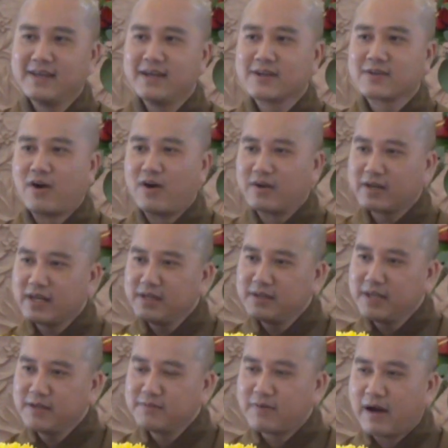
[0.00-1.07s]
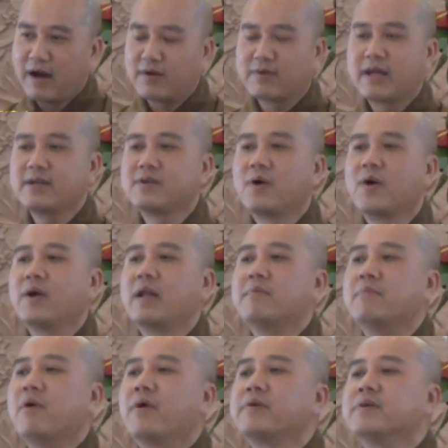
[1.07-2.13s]
Còn khi đi vào đây rồi là
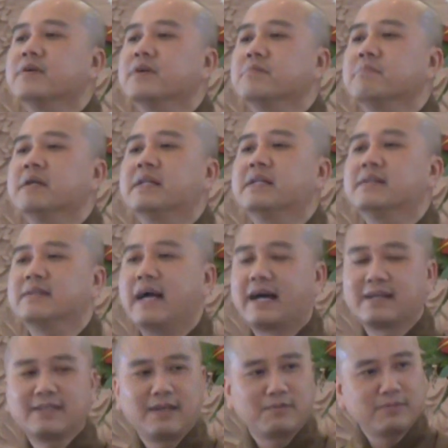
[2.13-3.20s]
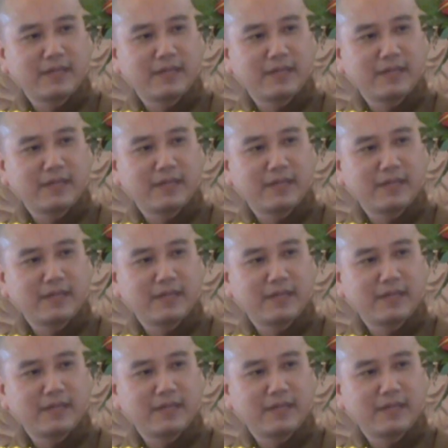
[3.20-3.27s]
mọi người bình đẳng giống